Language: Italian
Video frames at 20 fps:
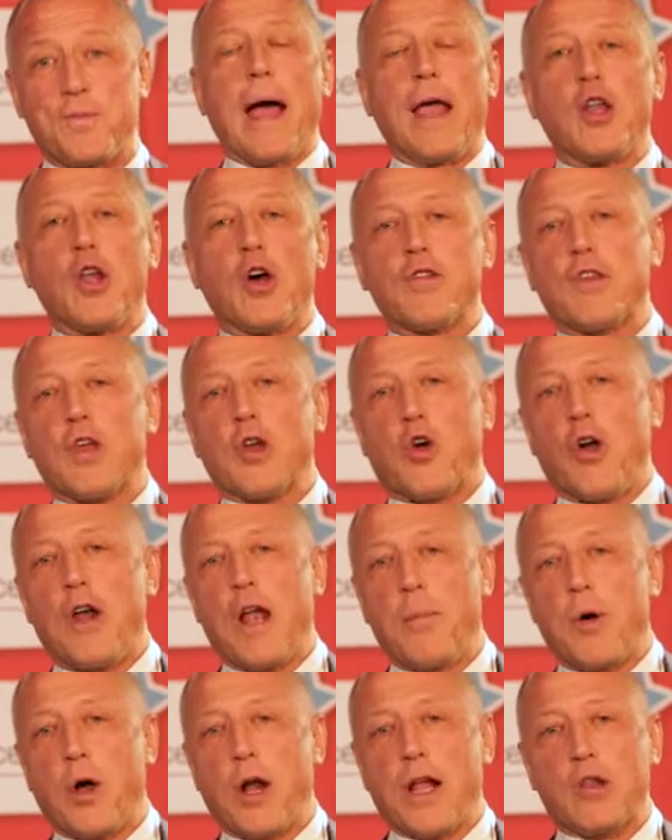I nostri
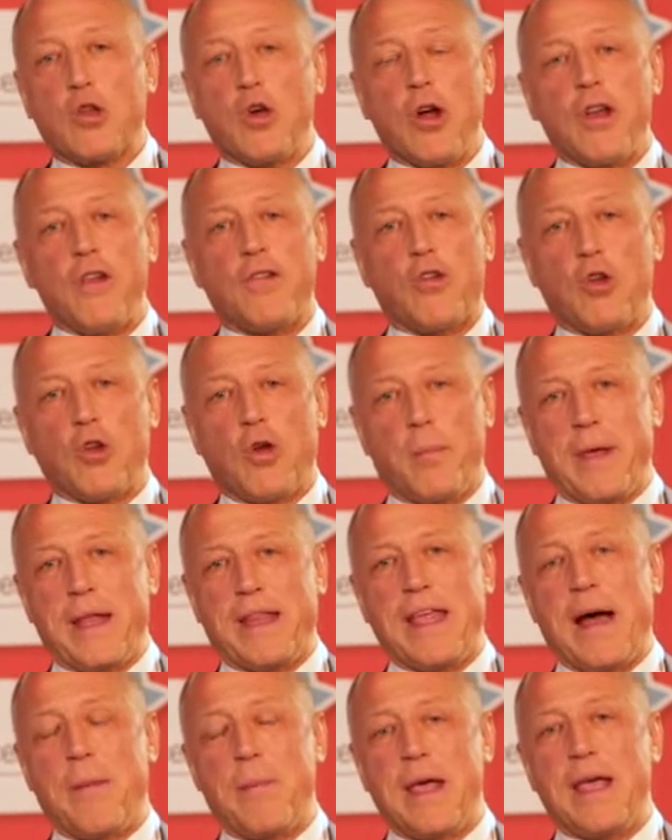collaboratori sono
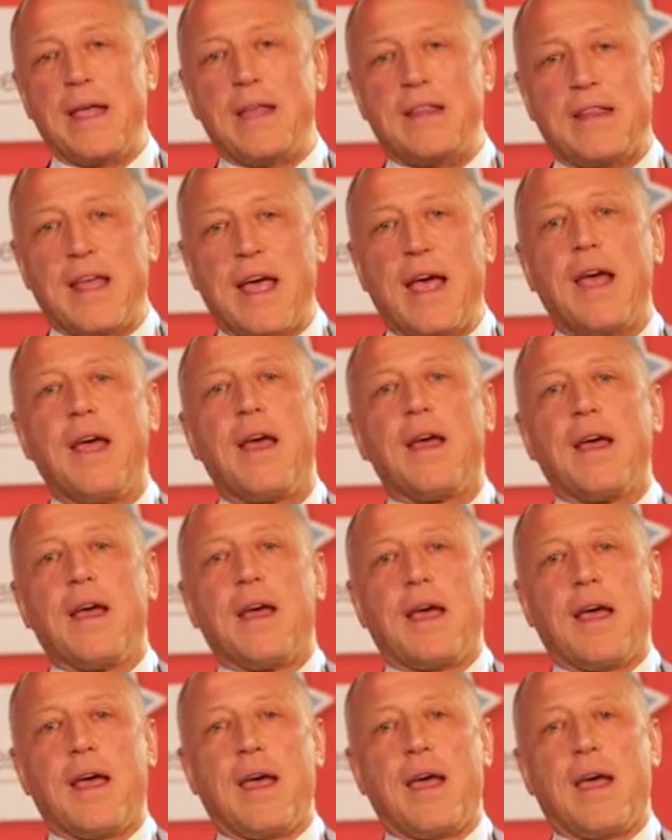mediamente
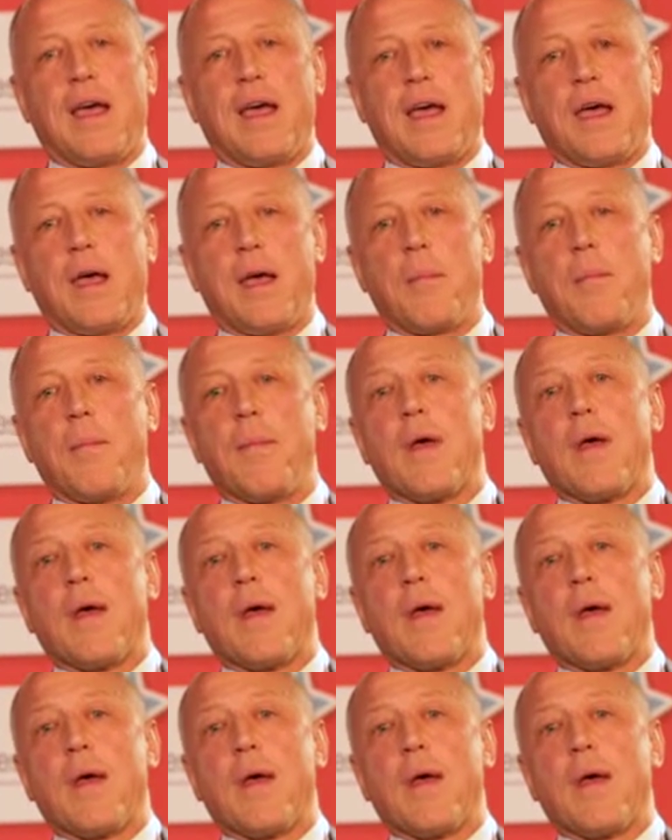eh,